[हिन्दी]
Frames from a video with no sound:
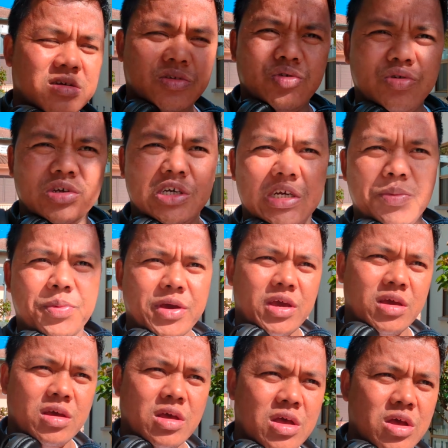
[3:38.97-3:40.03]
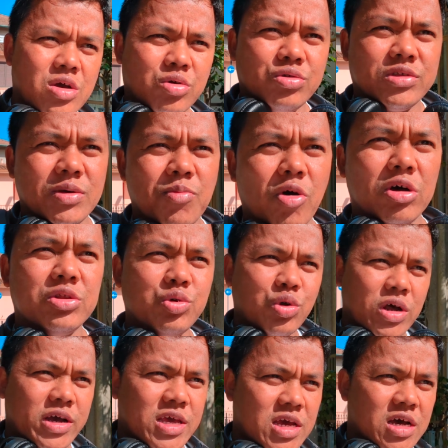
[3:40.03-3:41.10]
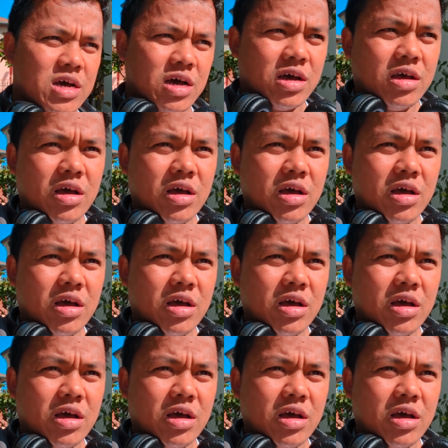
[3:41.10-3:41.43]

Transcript: जो शिप है उससे बहुत दूर आके आ,